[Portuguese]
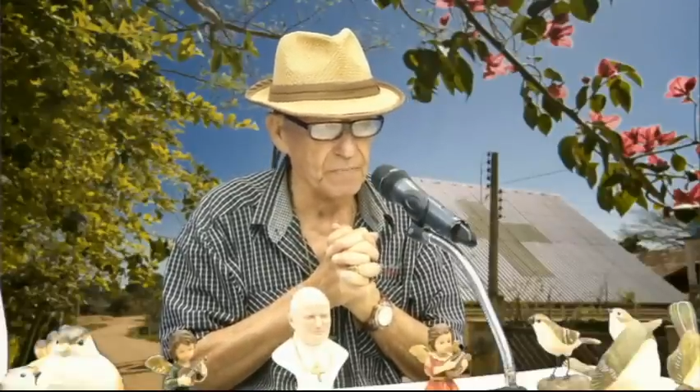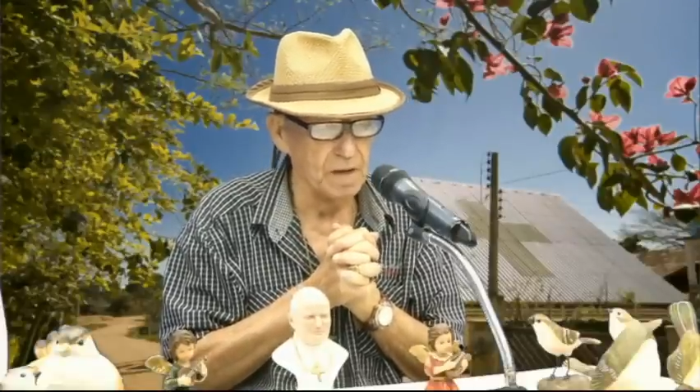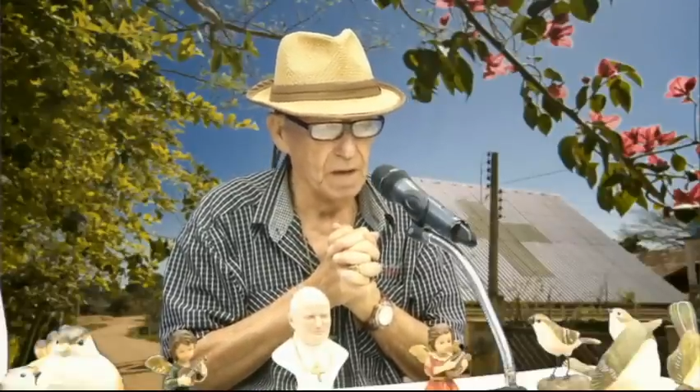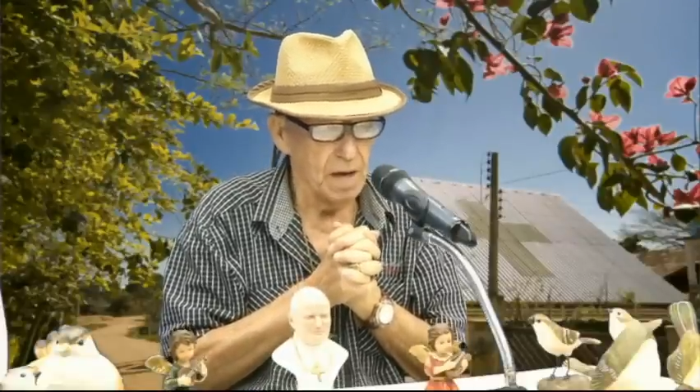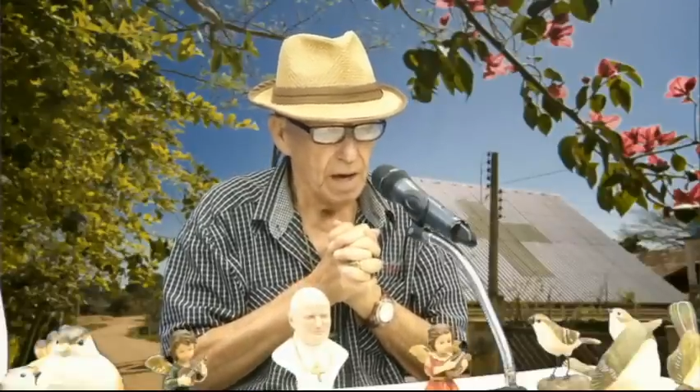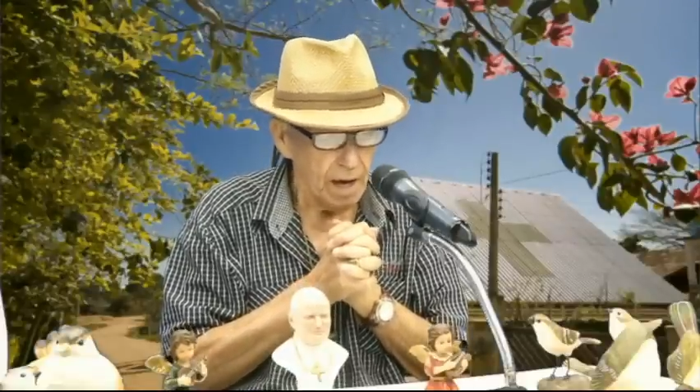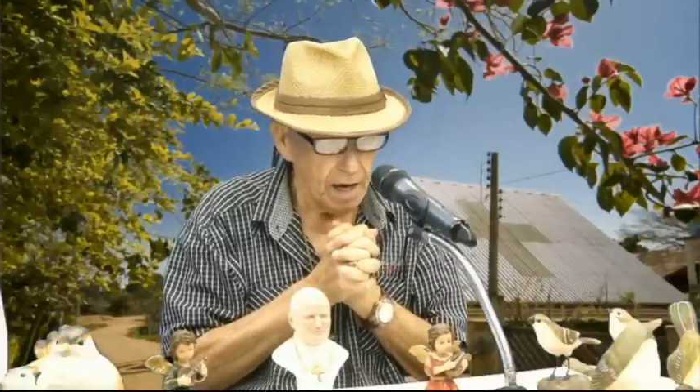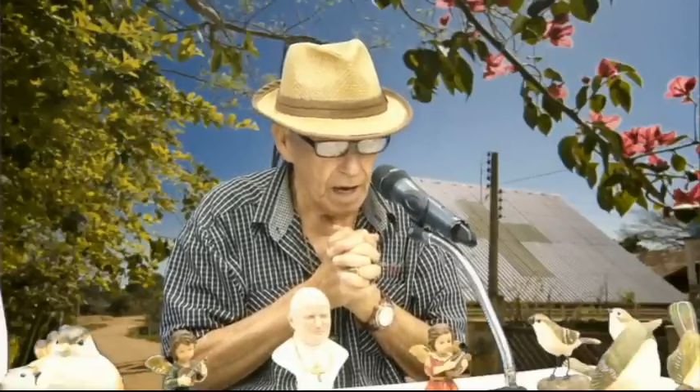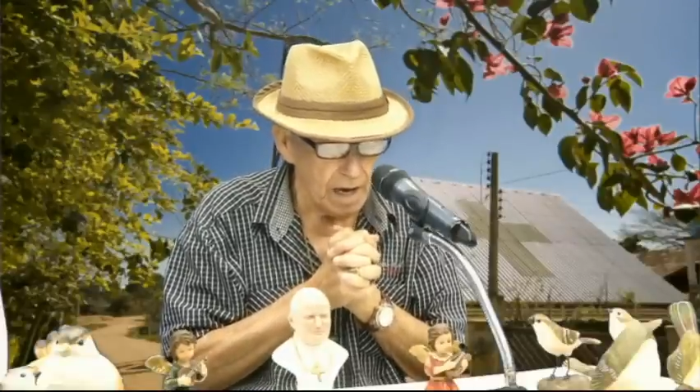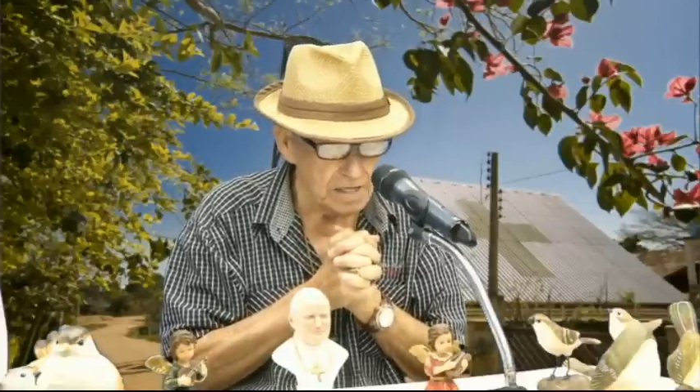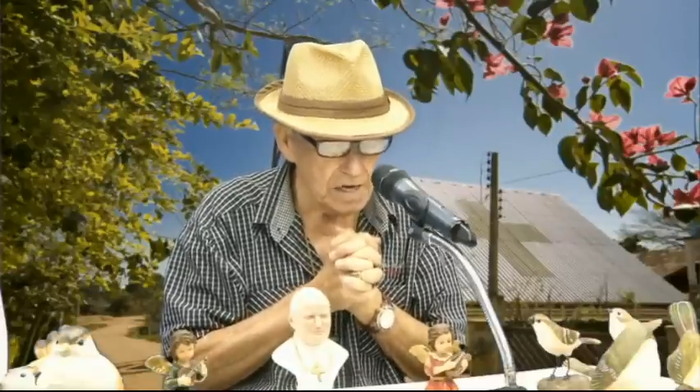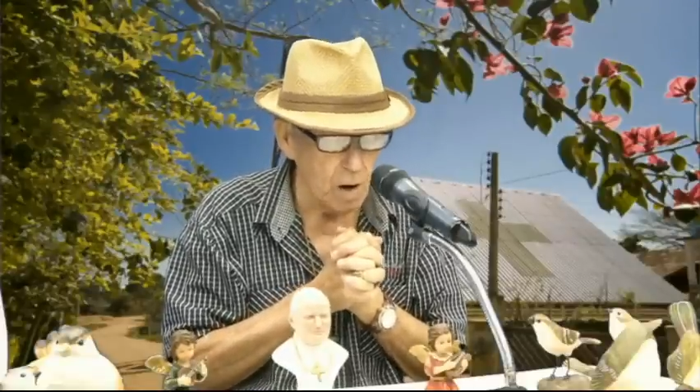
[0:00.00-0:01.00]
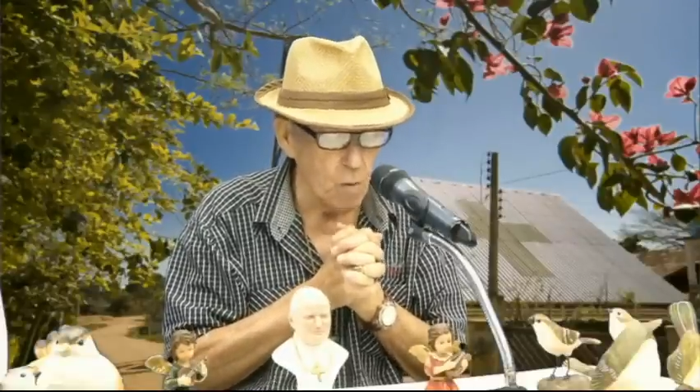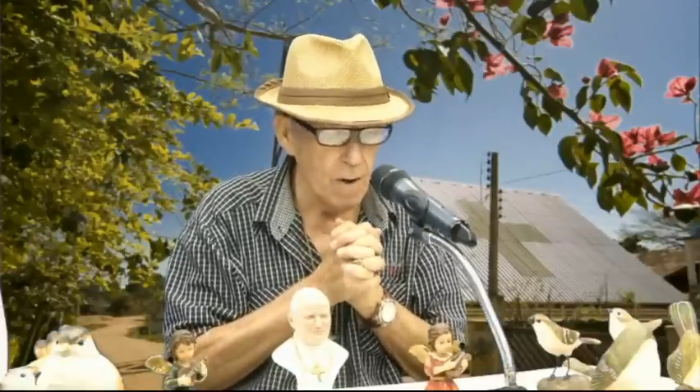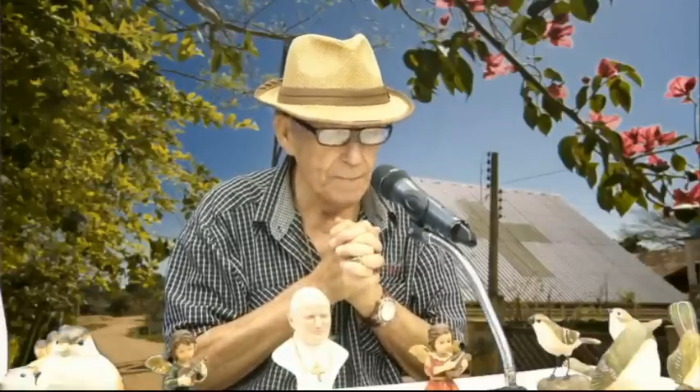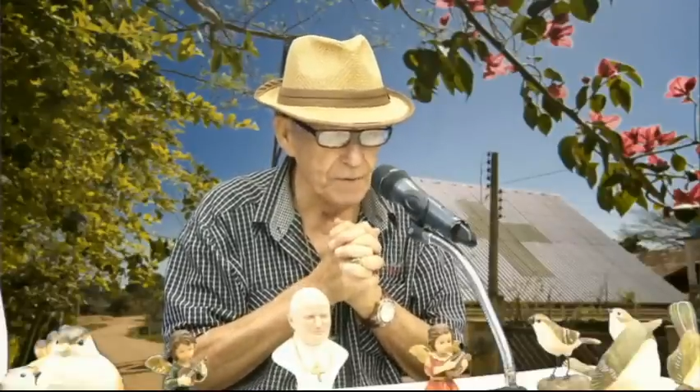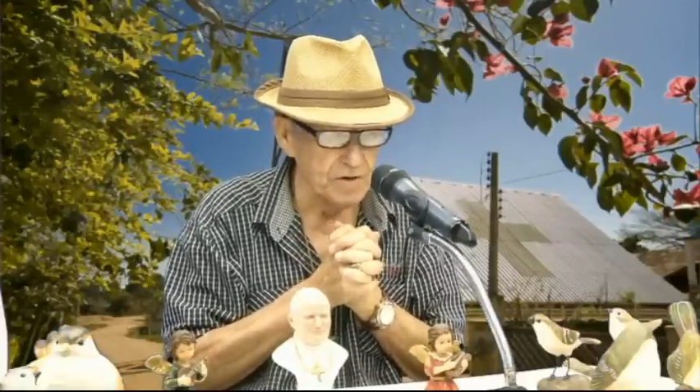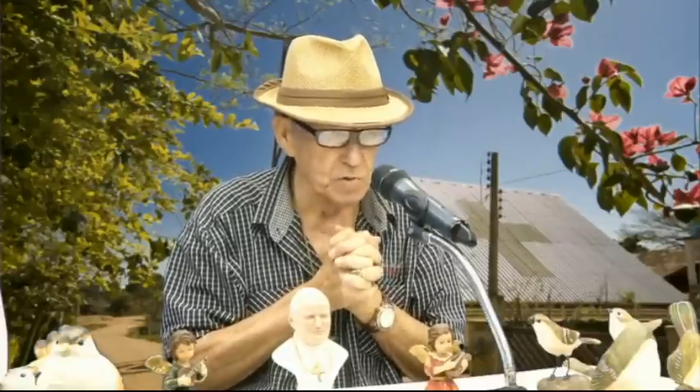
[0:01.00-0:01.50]
Entra uma
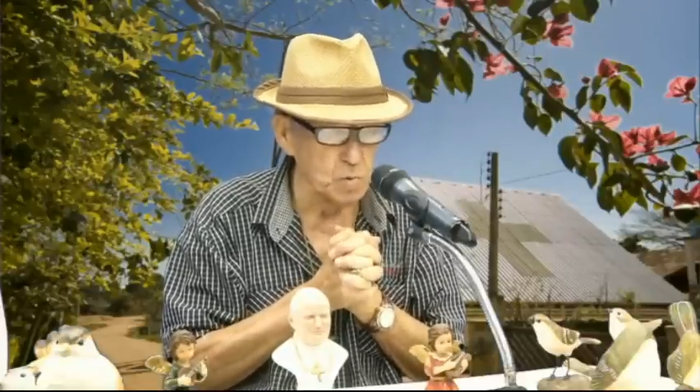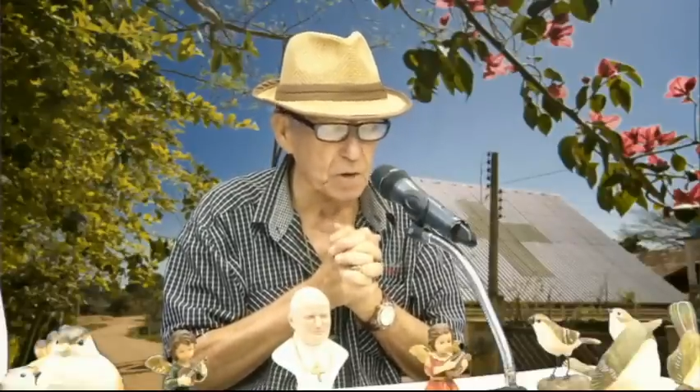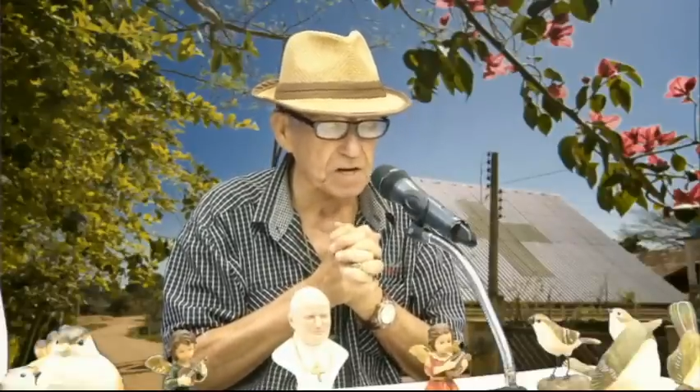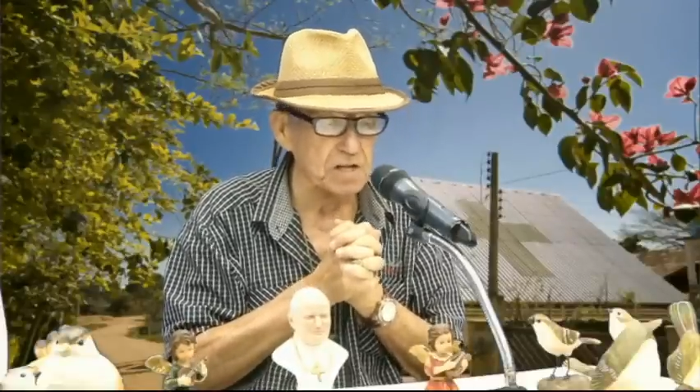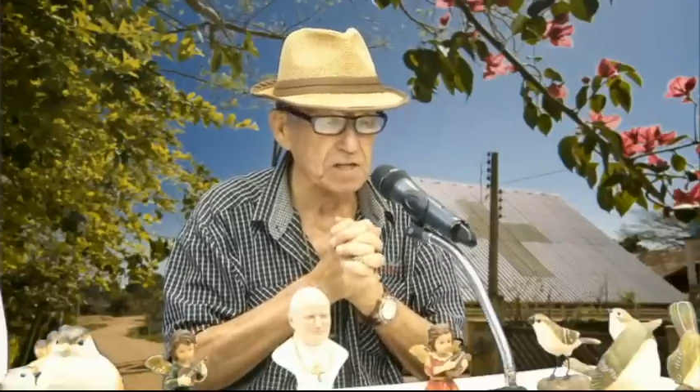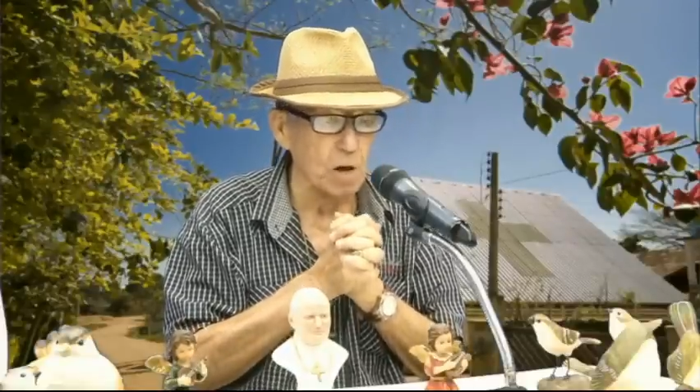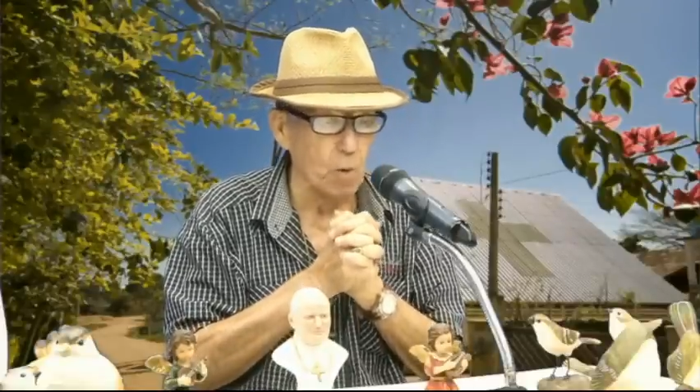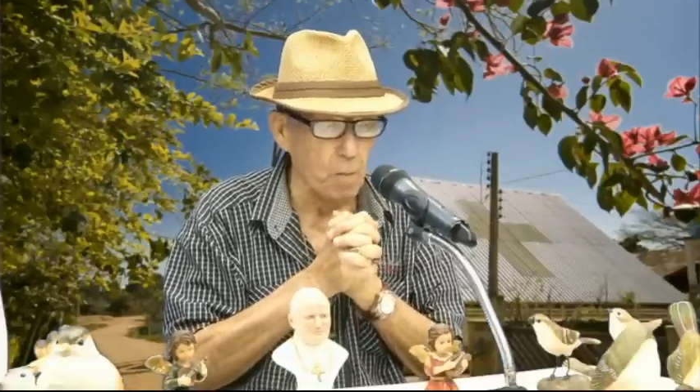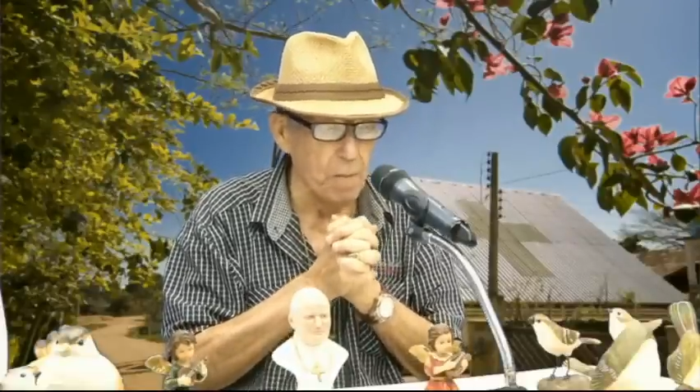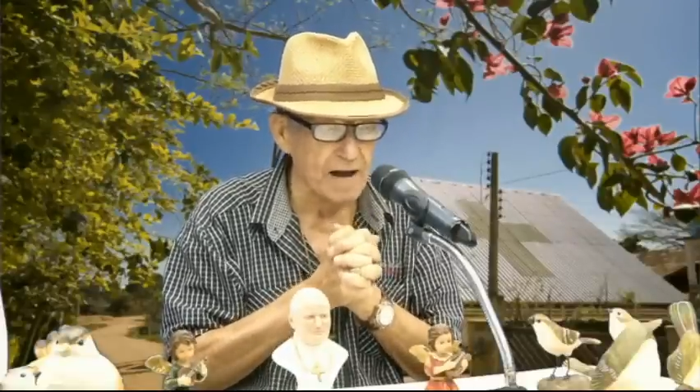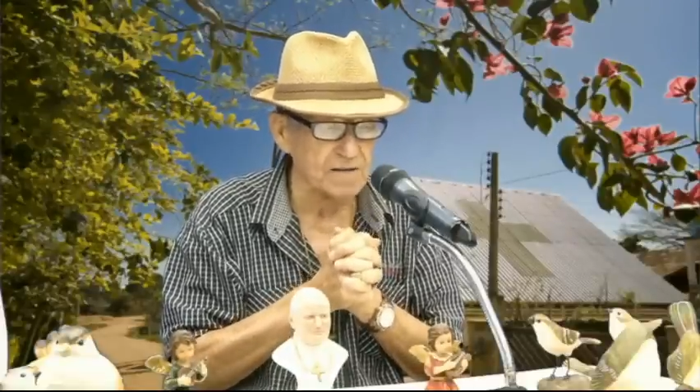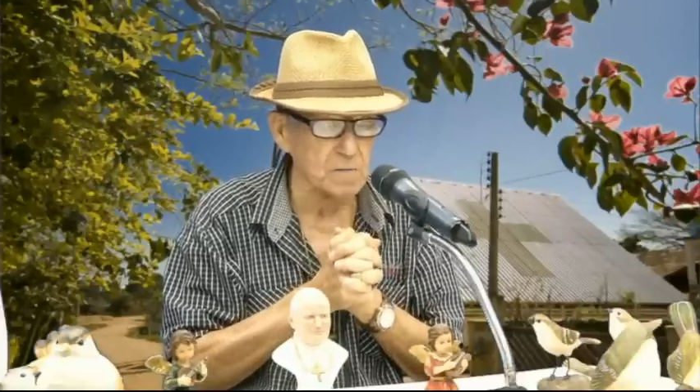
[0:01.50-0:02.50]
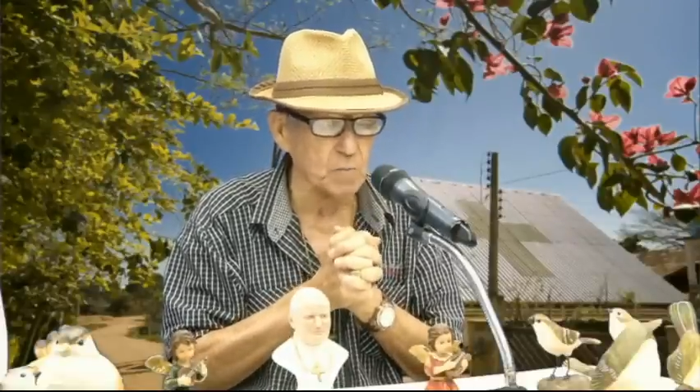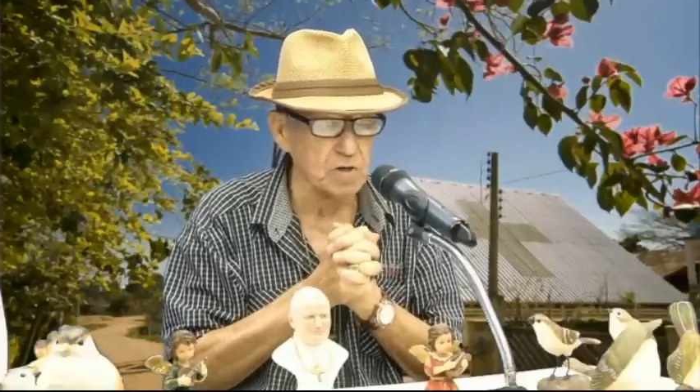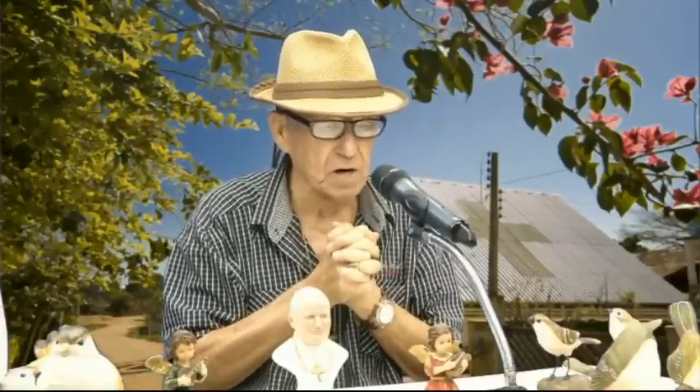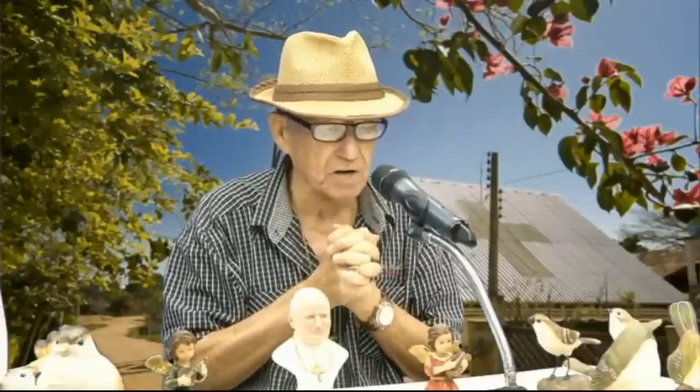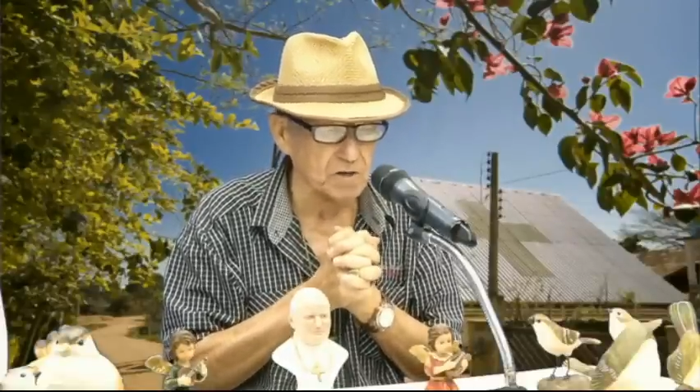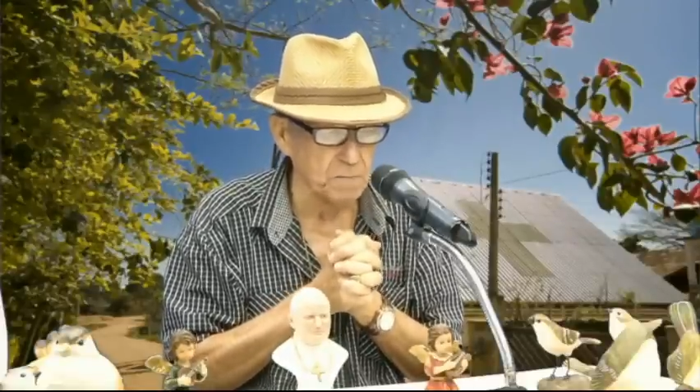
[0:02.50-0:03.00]
pessoa que tem o máximo de
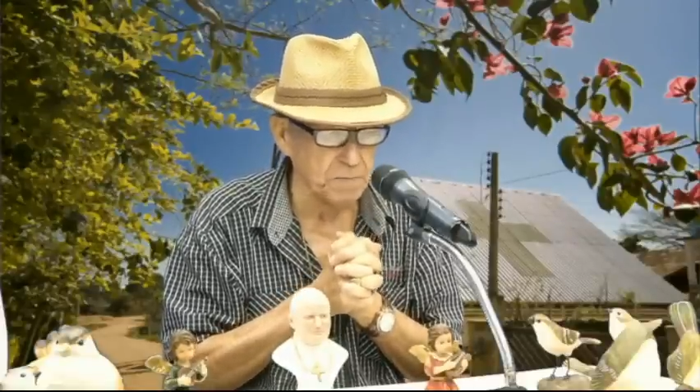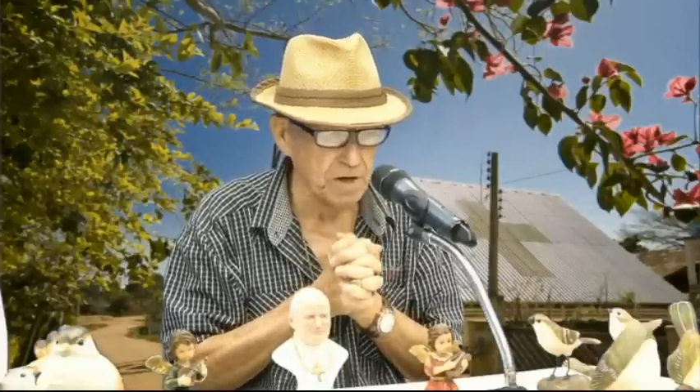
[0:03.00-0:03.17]
respeito